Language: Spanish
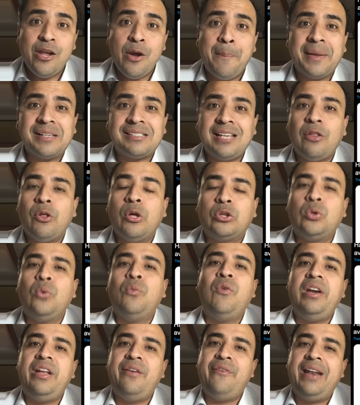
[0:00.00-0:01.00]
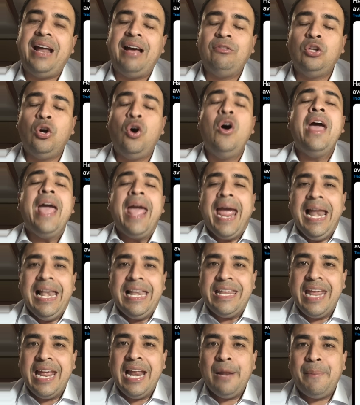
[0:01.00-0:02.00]
el año pasado estuvo liberando
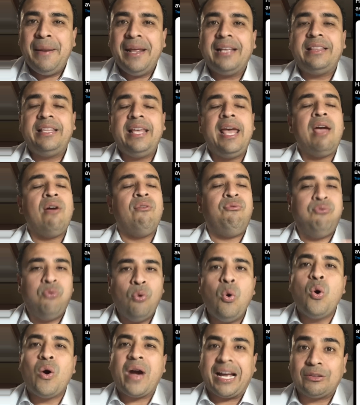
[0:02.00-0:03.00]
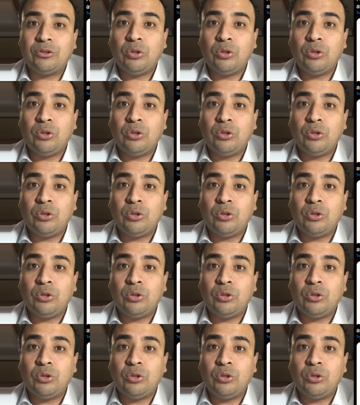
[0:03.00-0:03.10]
el jailbreak de Fugo